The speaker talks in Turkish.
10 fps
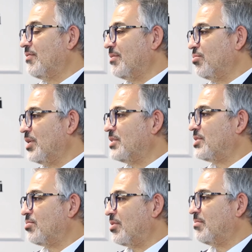ve bu
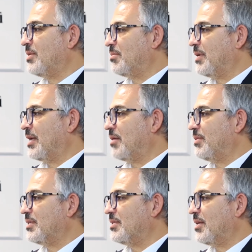geçiş dönemleri
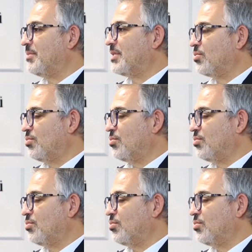beraberinde bir